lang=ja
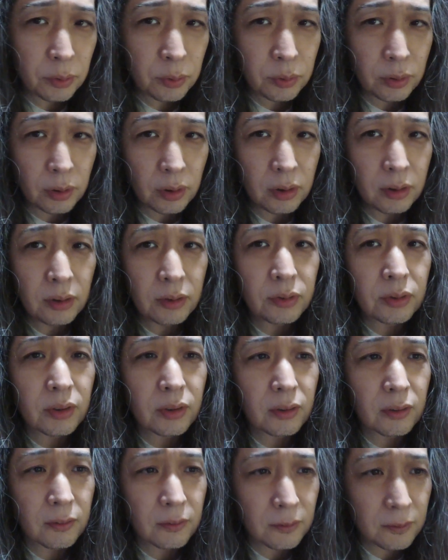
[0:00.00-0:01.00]
良くないです
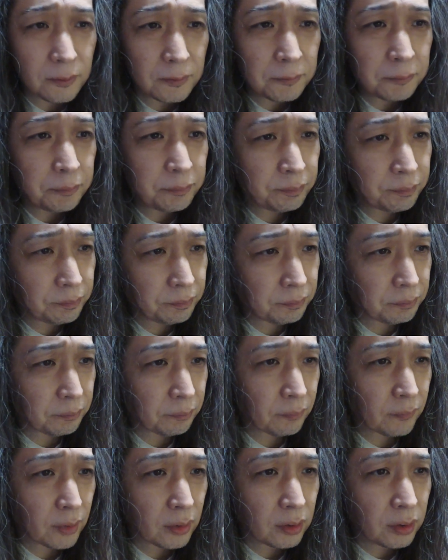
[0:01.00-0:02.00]
からね
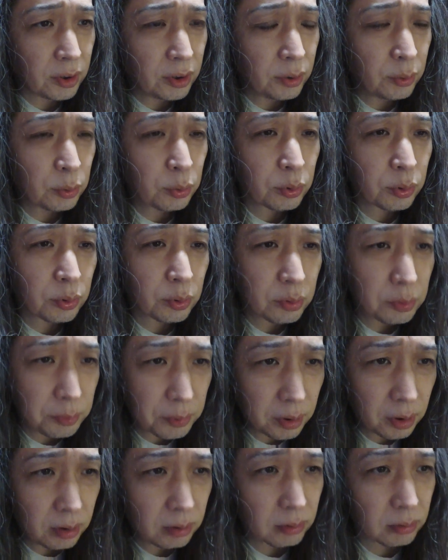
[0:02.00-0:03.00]
いいこと一つ
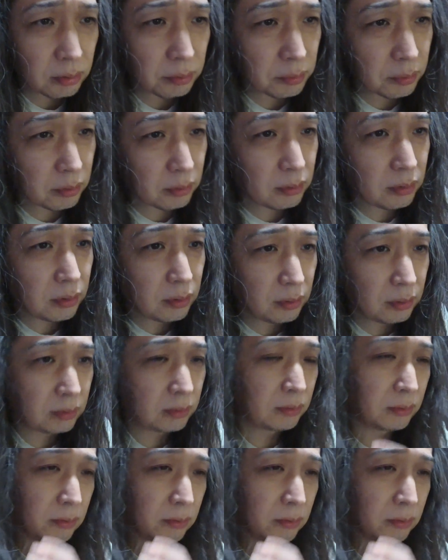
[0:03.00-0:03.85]
もないですもんね